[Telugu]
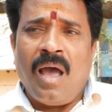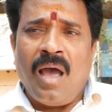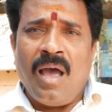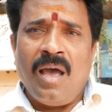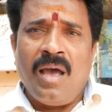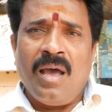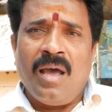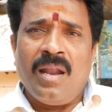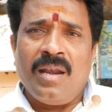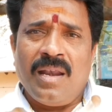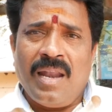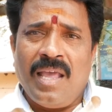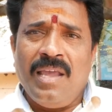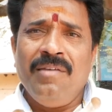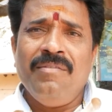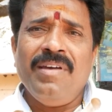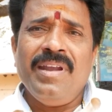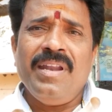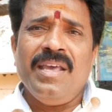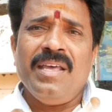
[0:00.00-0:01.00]
ఆ
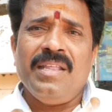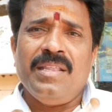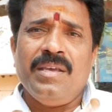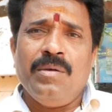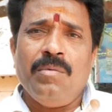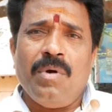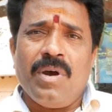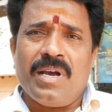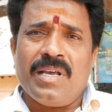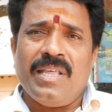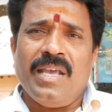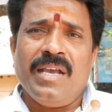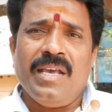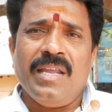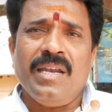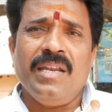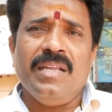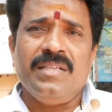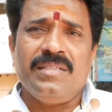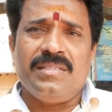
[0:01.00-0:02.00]
లైవ్ అనేది ఒక
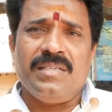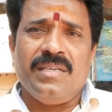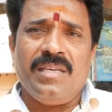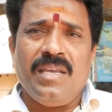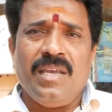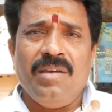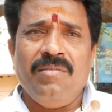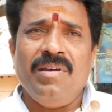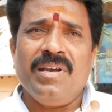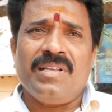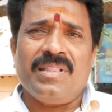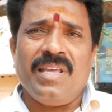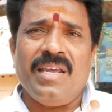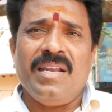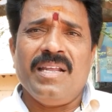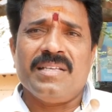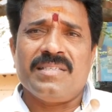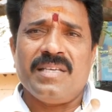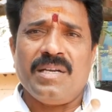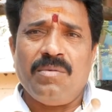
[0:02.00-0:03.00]
దగ్గర నుంచి ఏ వ్యక్తి
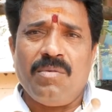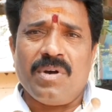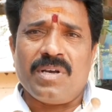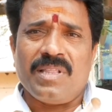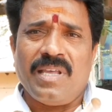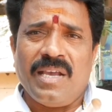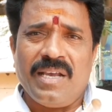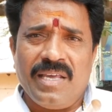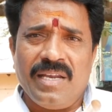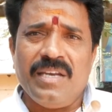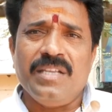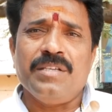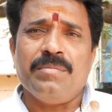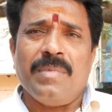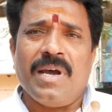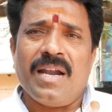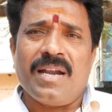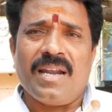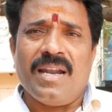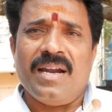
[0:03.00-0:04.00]
అయినా సరే ఒక దగ్గర నుంచి
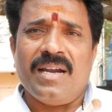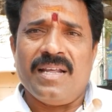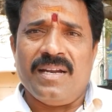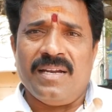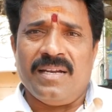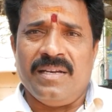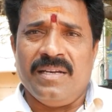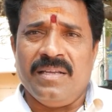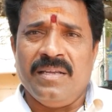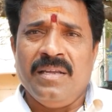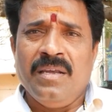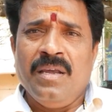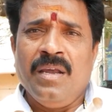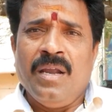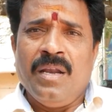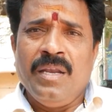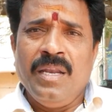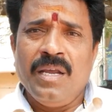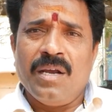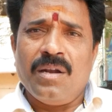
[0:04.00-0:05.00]
మాట్లాడాలండి
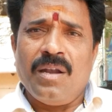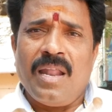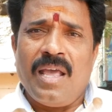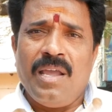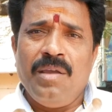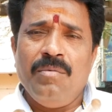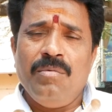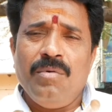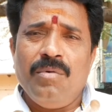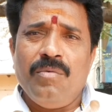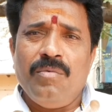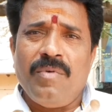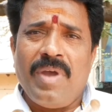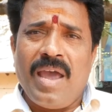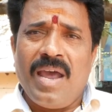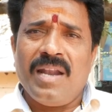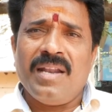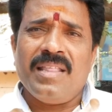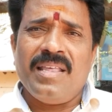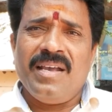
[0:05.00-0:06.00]
నీకు లైవ్
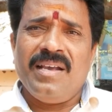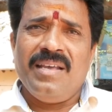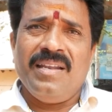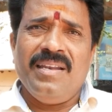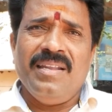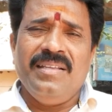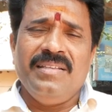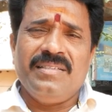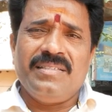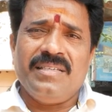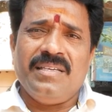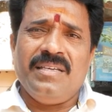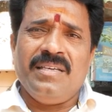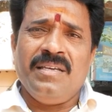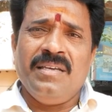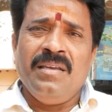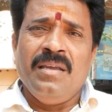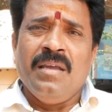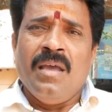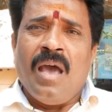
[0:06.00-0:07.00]
వ్యాన్ దగ్గర నుంచి
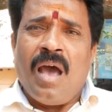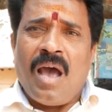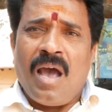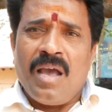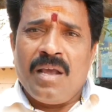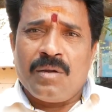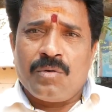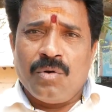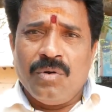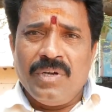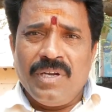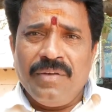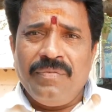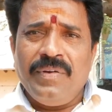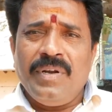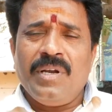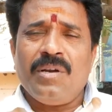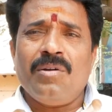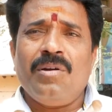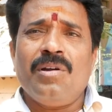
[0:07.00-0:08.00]
ఆ ట్వంటీ
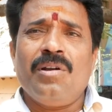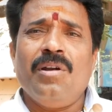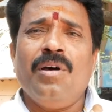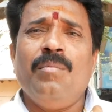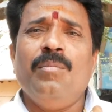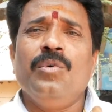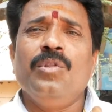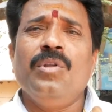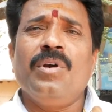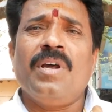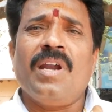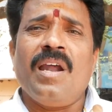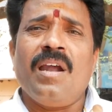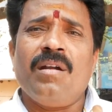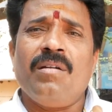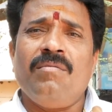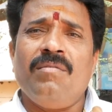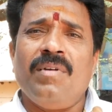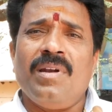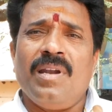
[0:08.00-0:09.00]
ఫీట్ రోడ్లో ముందుకు
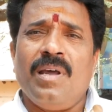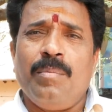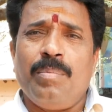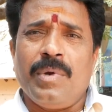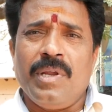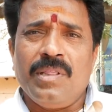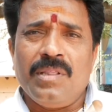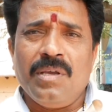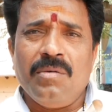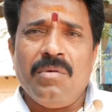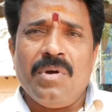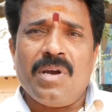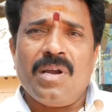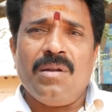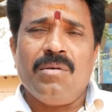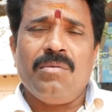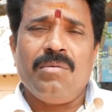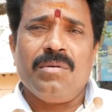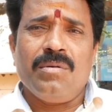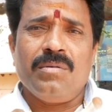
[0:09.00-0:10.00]
రావడం వల్ల ప్రతి
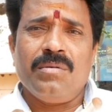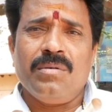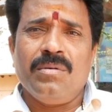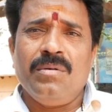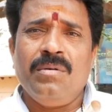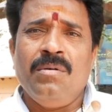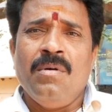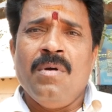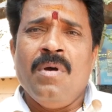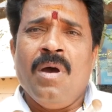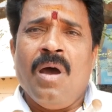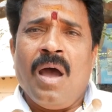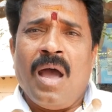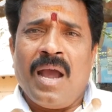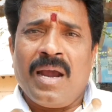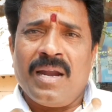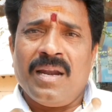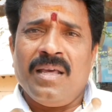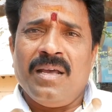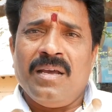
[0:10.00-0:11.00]
ఒక్కరు కూడాను
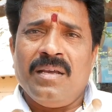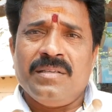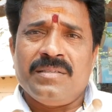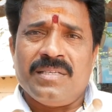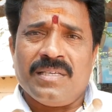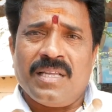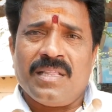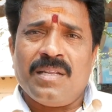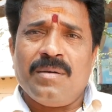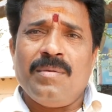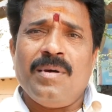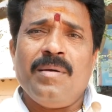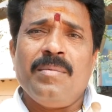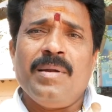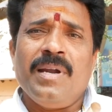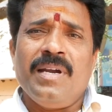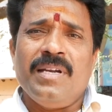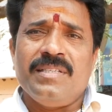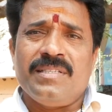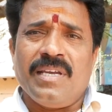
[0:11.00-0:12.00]
అక్కడ చంద్రబాబు
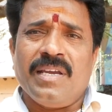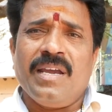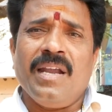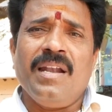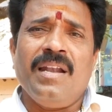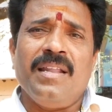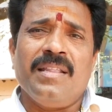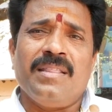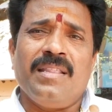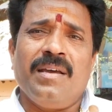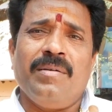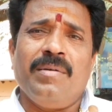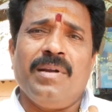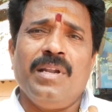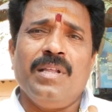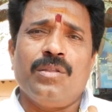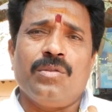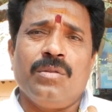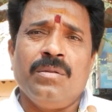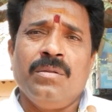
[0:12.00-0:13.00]
నాయుడు సెకండ్లు
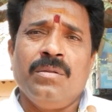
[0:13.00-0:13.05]
ఇద్దామని